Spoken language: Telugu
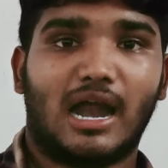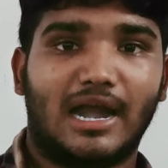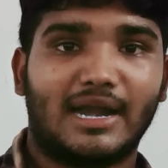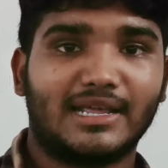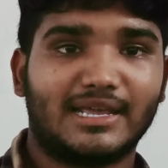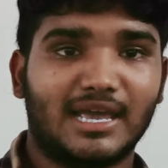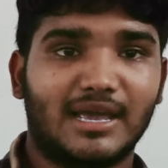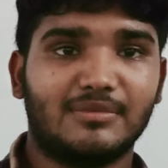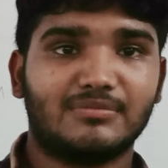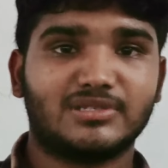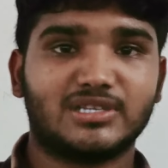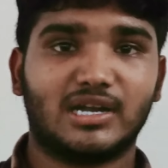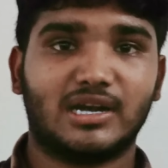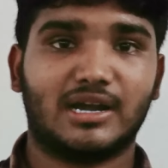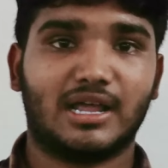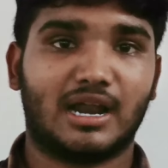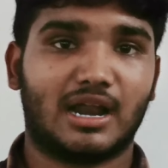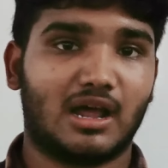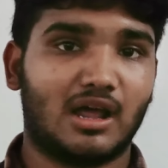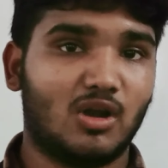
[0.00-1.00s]
అండ్ గేమ్స్
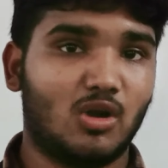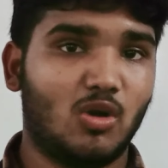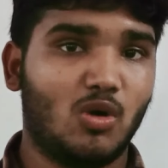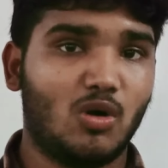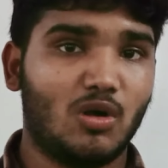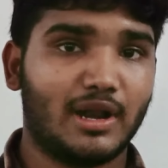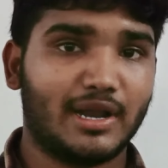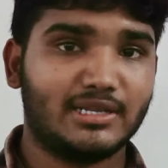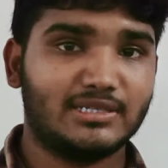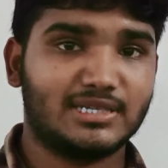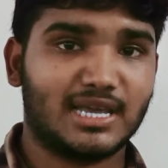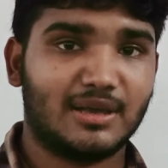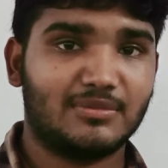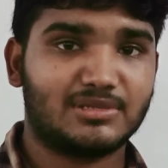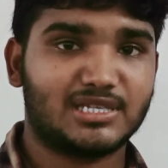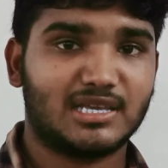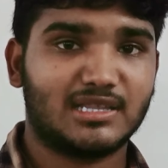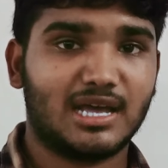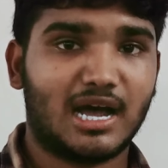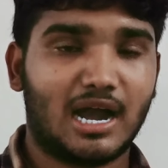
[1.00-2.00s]
అంటారా లో రేంజ్
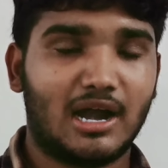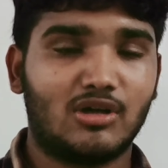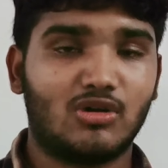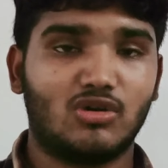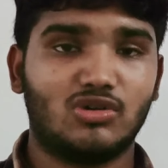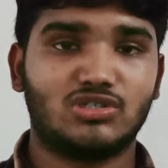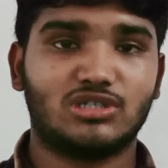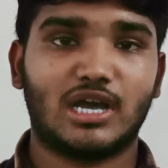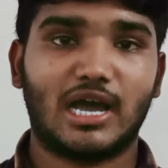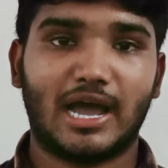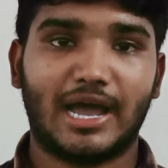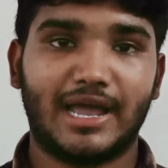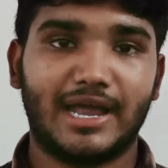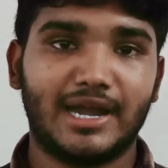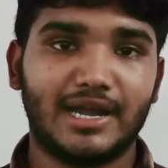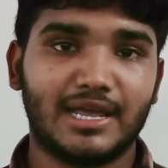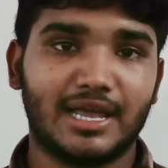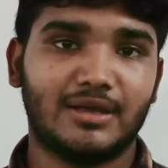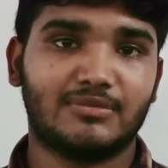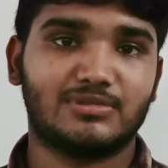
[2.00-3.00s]
గేమ్స్ అయితే ఆడుకోవచ్చు హై
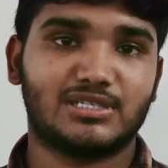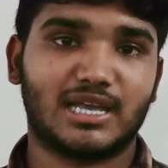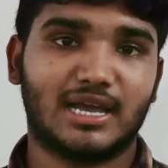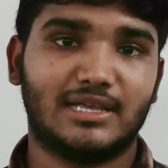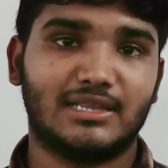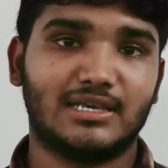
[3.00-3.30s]
ఎండ్ గేమ్స్కి